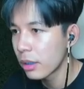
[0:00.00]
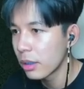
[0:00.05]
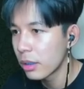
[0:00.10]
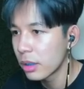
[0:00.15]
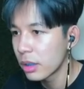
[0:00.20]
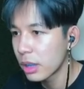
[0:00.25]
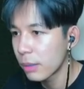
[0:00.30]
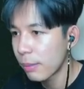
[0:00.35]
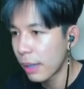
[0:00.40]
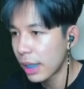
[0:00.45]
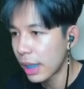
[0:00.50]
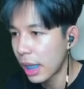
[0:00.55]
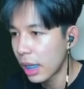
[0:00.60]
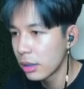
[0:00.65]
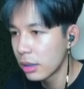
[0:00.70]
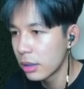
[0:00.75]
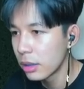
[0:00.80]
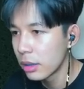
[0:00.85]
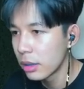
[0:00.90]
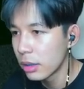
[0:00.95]
ชิบหายละ
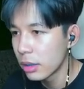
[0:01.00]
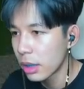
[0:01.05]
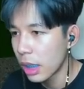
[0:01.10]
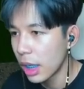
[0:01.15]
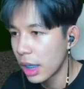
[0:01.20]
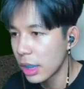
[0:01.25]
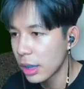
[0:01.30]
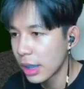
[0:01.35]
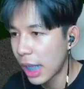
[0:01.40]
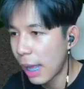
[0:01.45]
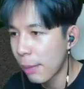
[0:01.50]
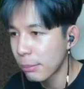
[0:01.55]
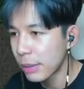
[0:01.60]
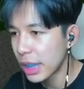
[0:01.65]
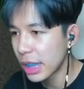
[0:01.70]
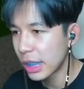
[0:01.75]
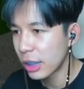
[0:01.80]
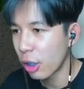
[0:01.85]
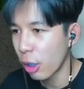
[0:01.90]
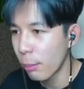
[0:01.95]
ก็คือห้ามติด
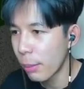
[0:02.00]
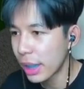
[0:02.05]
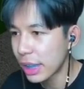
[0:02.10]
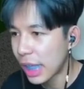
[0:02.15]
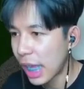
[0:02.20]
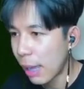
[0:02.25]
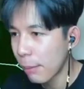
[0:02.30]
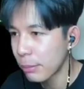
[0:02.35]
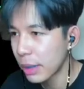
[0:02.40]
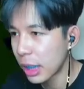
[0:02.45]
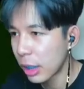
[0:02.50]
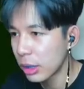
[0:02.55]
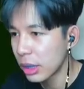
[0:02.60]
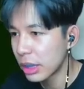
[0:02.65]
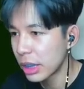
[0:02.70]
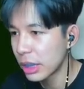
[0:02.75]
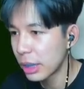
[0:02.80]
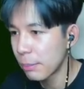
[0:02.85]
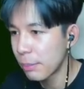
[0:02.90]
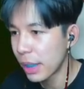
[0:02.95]
อีคอมแบทนะครับในกร
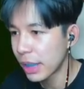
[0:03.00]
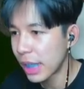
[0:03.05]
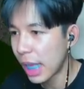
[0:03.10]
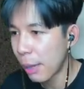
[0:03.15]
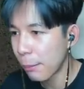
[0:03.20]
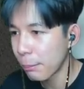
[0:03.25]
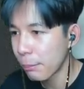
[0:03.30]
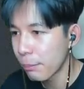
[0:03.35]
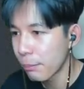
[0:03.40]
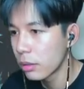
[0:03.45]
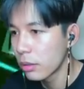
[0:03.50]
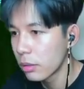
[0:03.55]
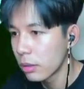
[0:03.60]
ณีที่เปลี่ยนดาบไอ้